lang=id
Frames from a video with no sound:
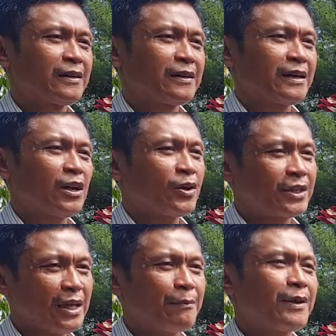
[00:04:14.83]
kalau
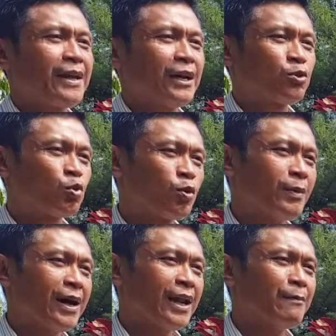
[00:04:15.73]
kita melihat hukum
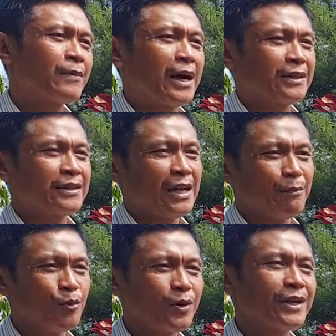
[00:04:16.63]
alam, tidak
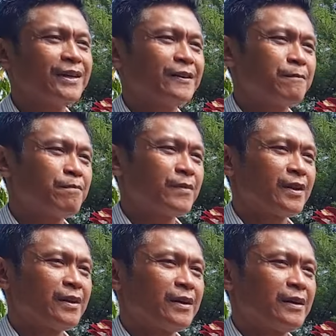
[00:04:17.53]
mungkin
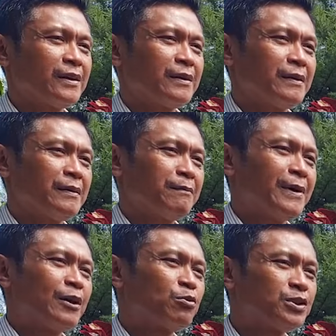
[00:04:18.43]

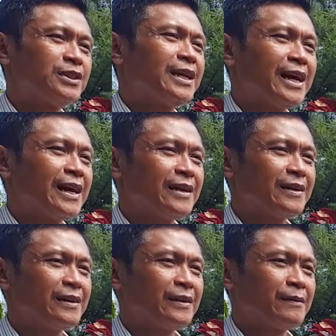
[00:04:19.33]
manusia
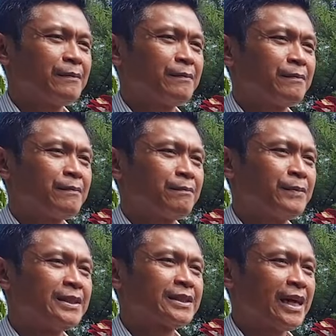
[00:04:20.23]

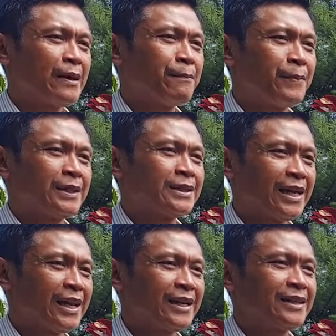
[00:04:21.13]
bisa
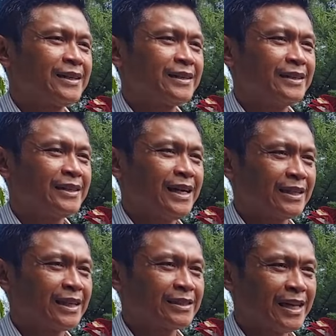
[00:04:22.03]
berjalan di
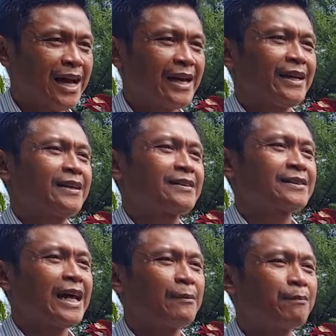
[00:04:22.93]
atas air
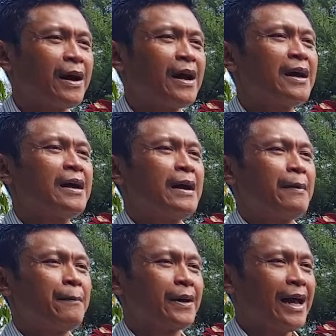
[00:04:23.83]
tanpa
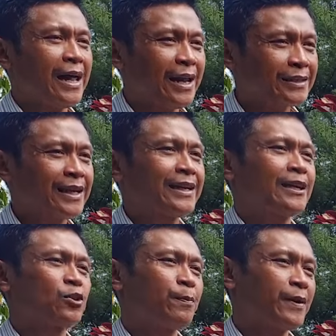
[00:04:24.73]
peralatan
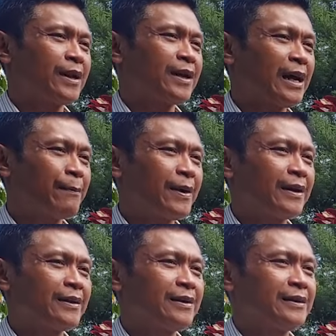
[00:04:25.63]
atau
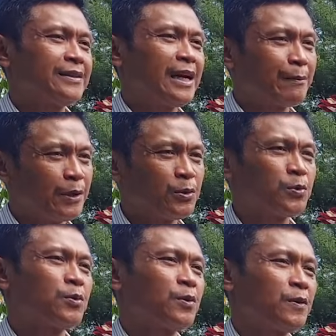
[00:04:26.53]
perlengkapan yang
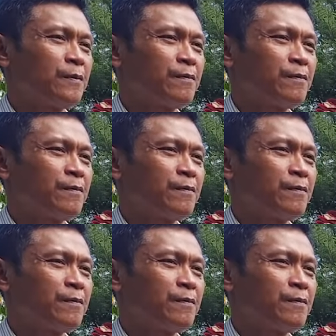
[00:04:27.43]
mendukung.